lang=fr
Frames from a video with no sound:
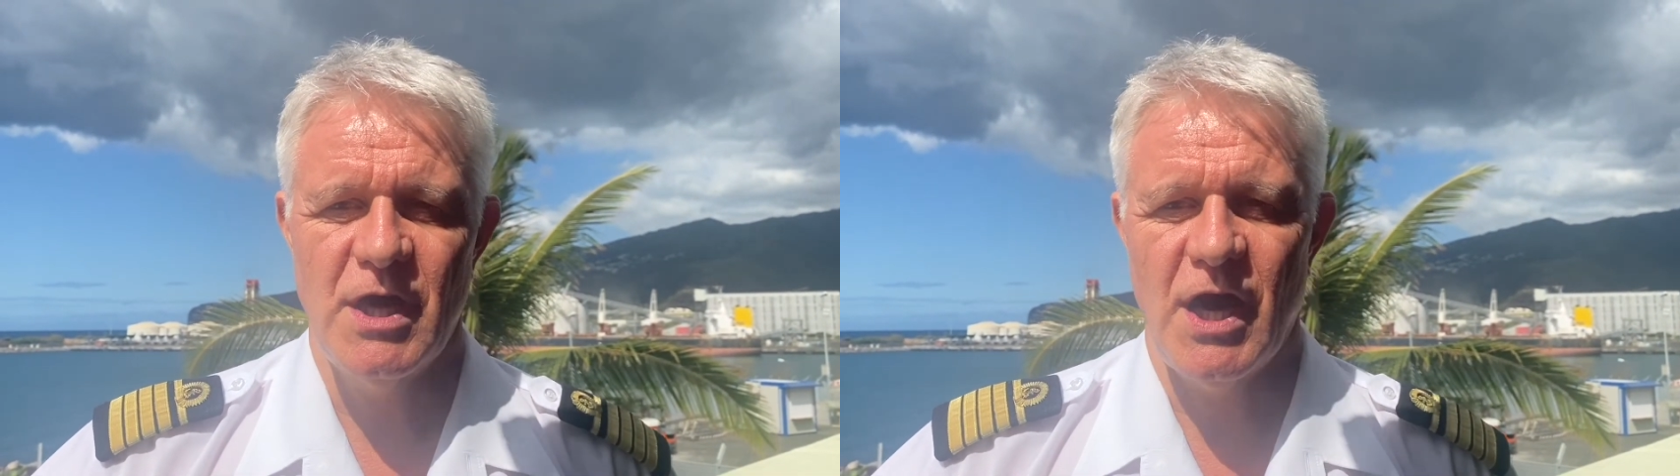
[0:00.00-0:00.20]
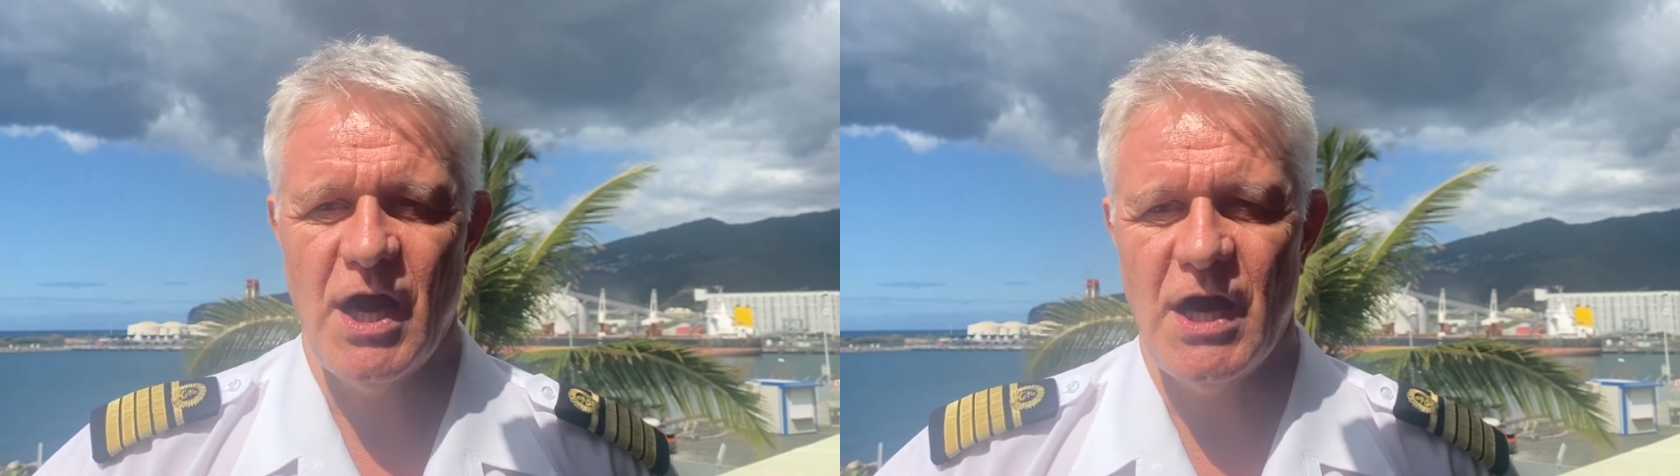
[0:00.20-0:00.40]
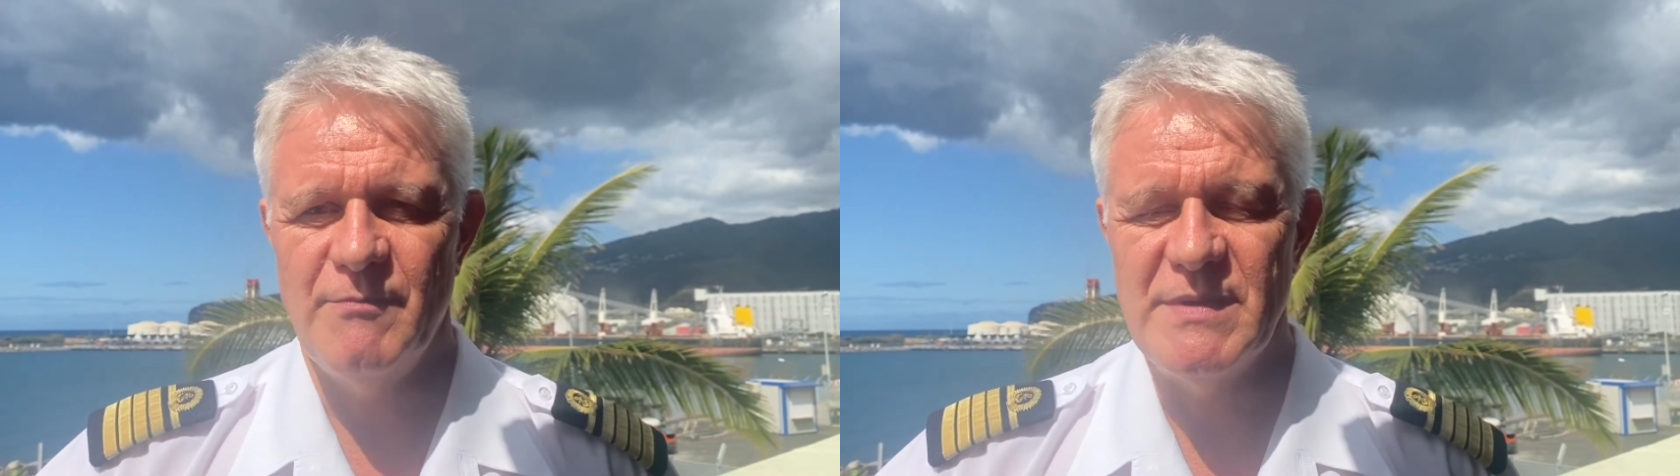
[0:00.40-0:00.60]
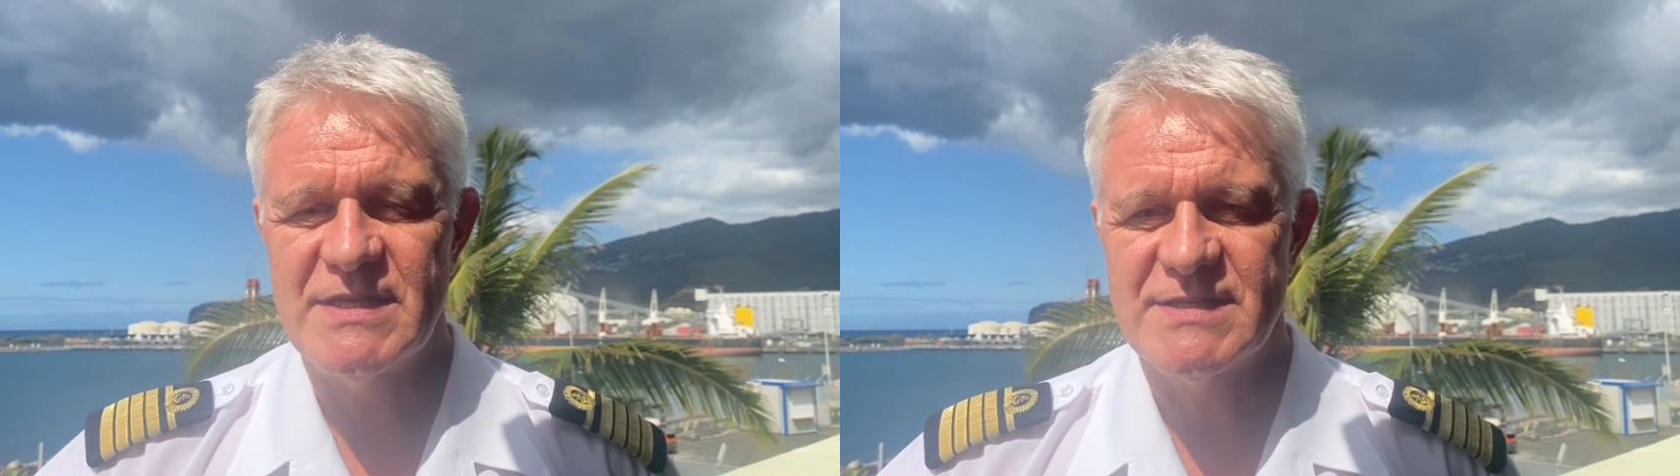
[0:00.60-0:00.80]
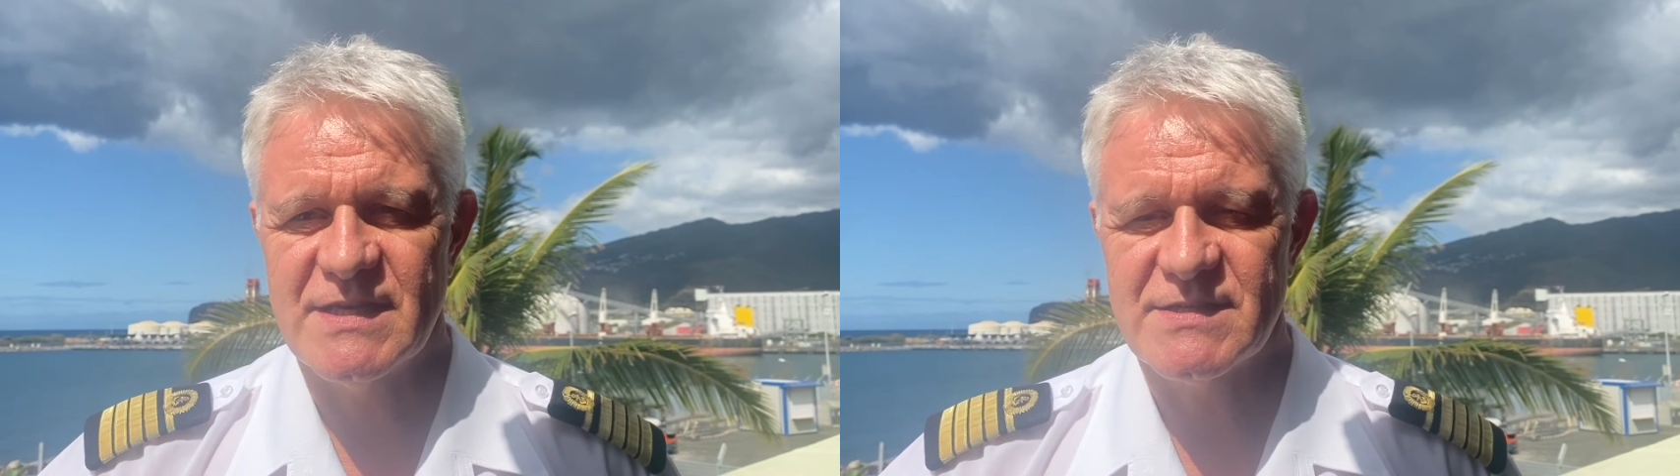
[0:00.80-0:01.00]
à
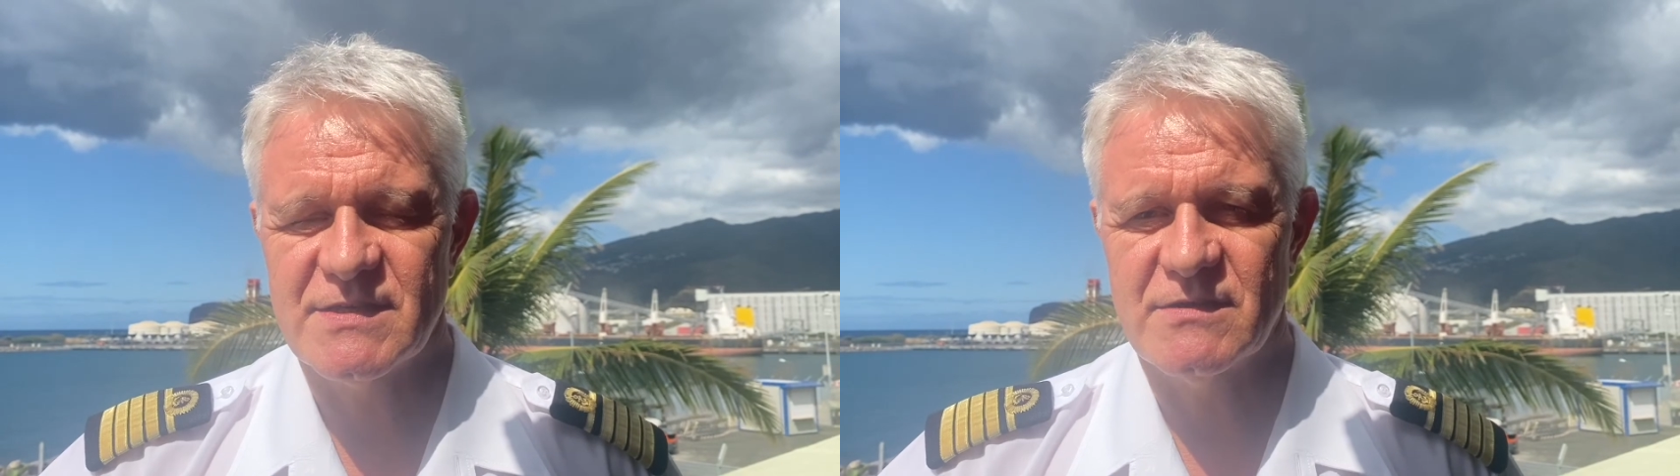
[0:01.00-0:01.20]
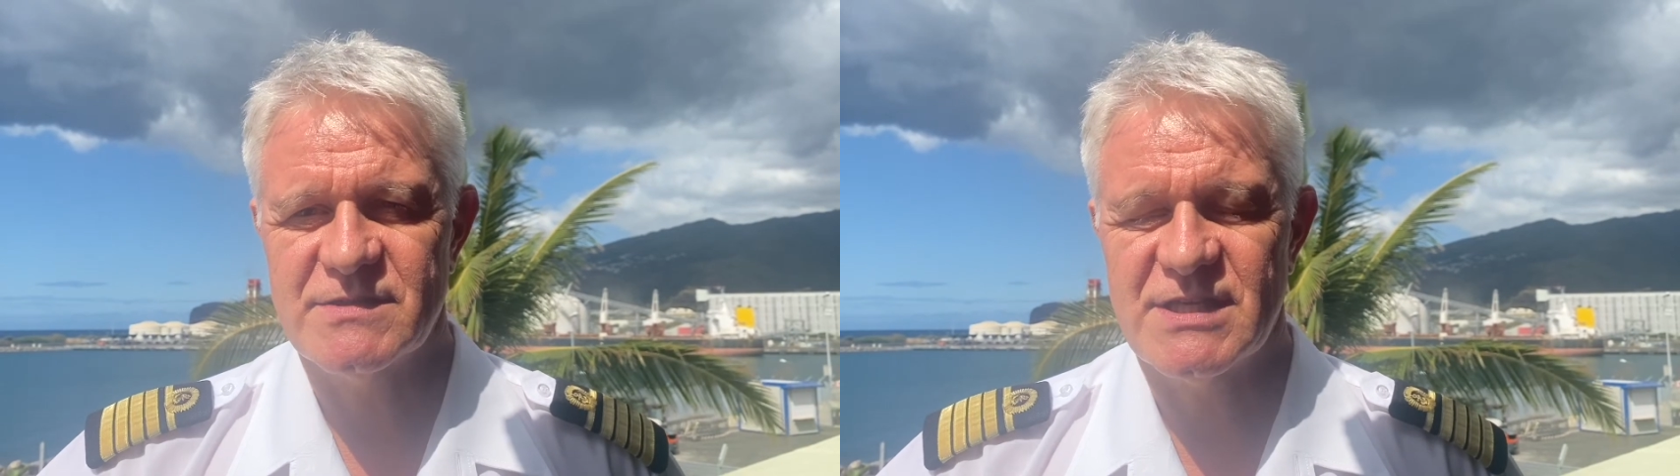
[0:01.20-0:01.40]
1500,